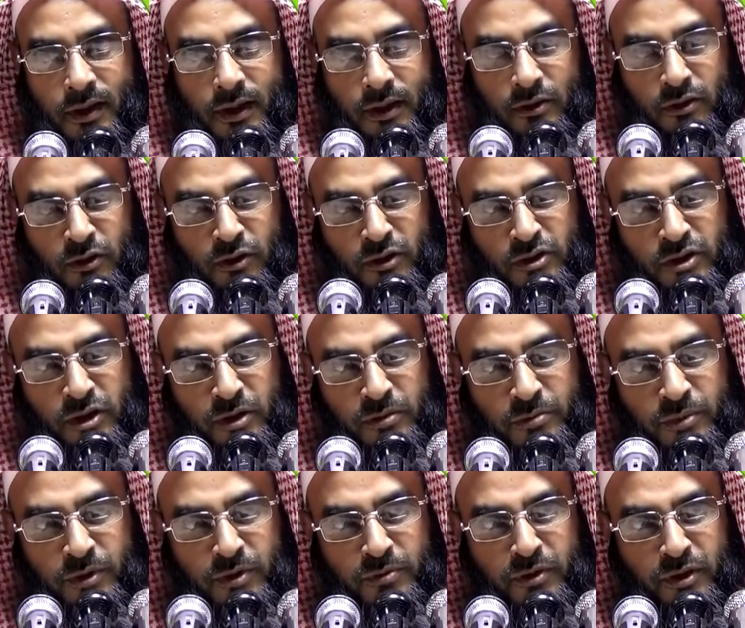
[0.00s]
এই ধন
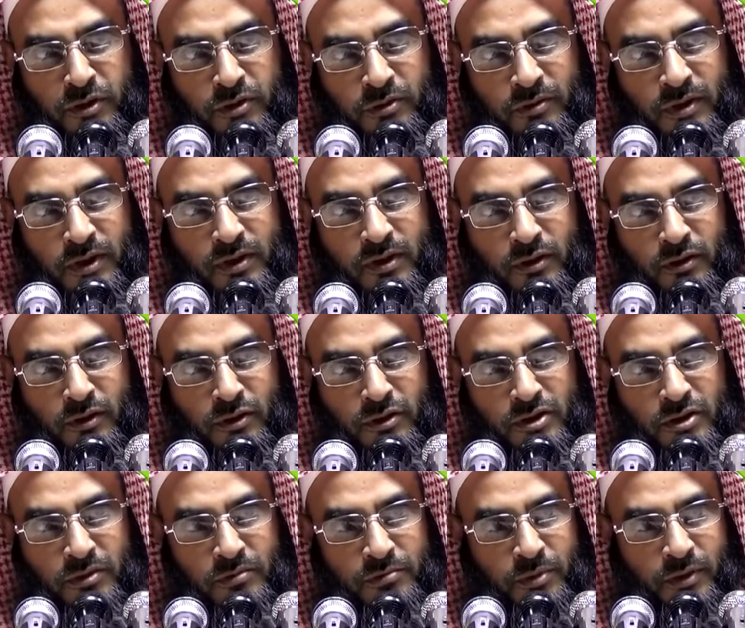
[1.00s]
সম্পদ মৃত ব্যক্তি ধন
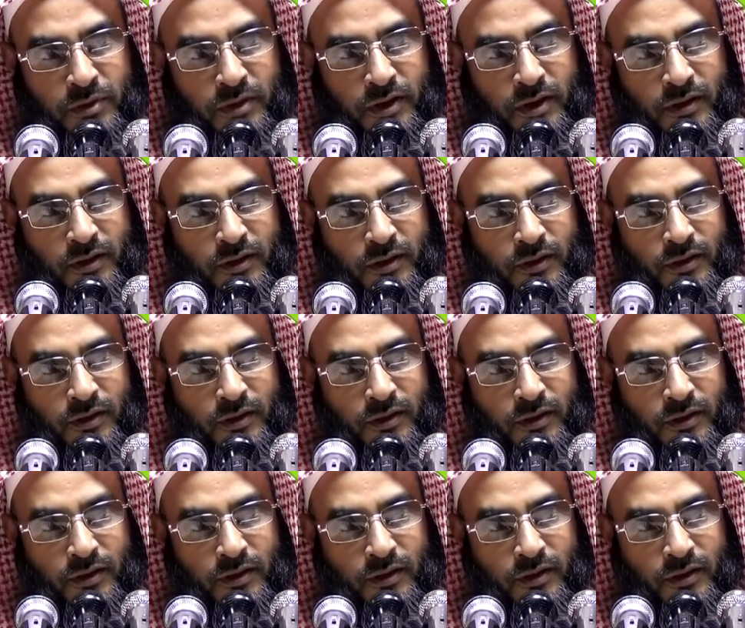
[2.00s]
সম্পদের